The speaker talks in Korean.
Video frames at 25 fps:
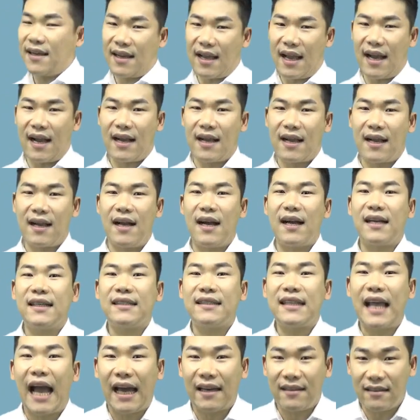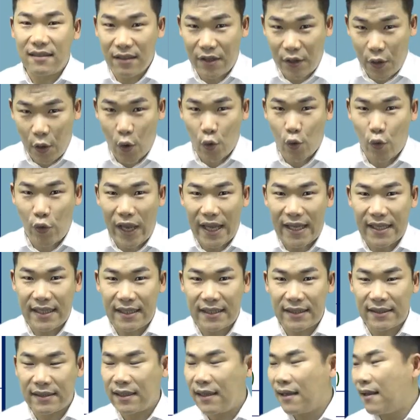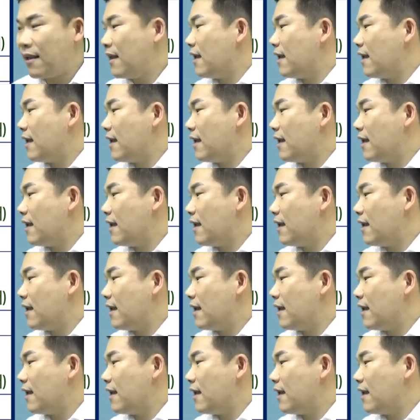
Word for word: 각각 다를 경우에는